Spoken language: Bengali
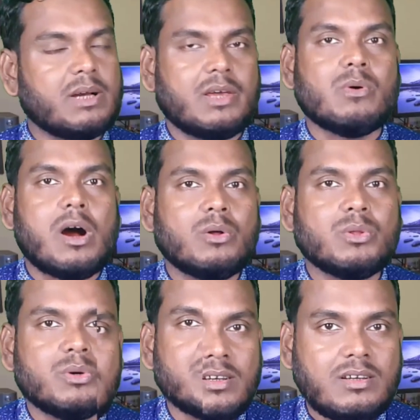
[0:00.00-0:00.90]
বা কেউ আহত
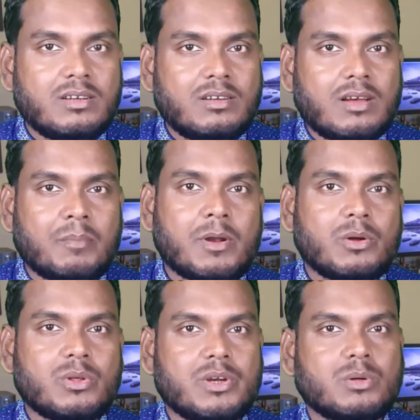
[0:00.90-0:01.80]
হয়েছে আপনারা
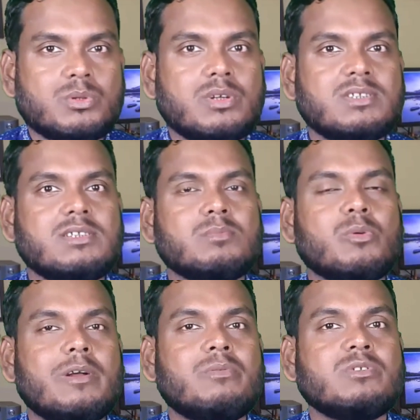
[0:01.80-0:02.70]
হয়তো এটাও শুনেছেন যে
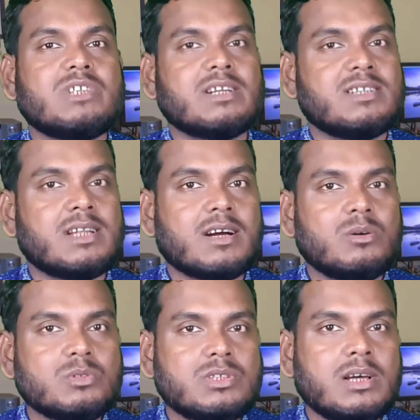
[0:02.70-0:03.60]
মোবাইল ফোন চার্জে থাকা
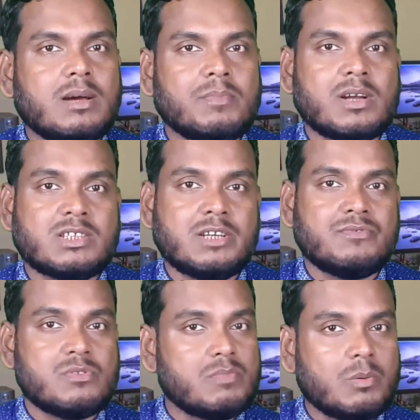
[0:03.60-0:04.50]
অবস্থায় আপনারা সেই
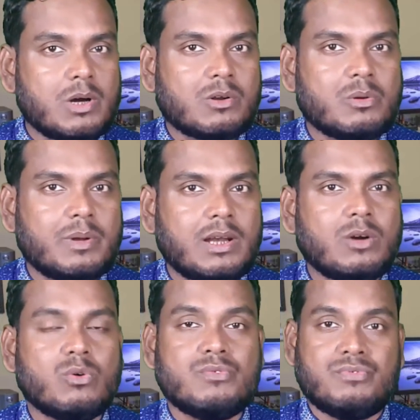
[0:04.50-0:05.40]
ফোন ব্যবহার করবেন না
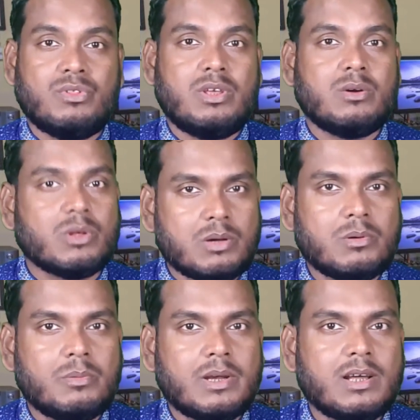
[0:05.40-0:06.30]
ওই ফোন দিয়ে কথা
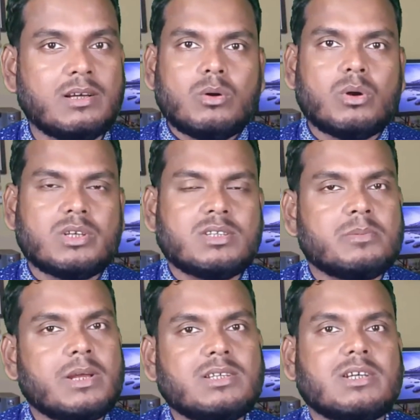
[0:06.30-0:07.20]
বলবেন না ঘটে যেতে
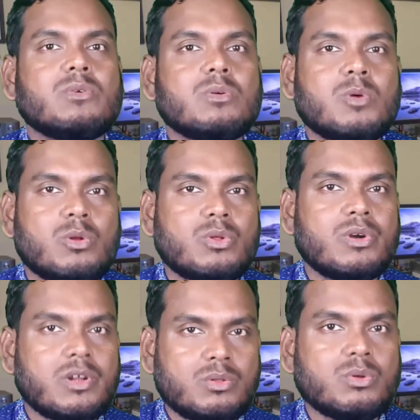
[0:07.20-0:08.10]
পারে যে কোনো বড়
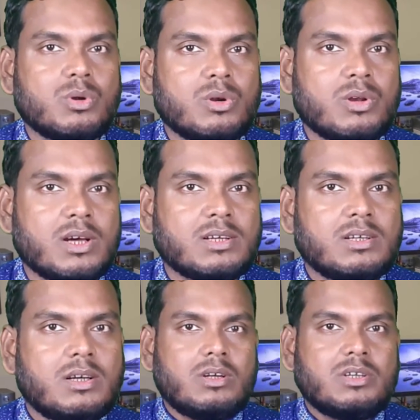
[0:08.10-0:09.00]
ধরনের দুর্ঘটনা
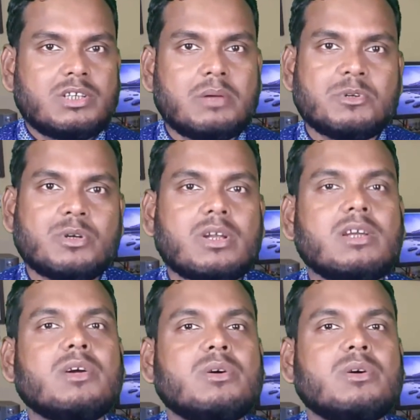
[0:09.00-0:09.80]
সে বিষয়টা নিয়ে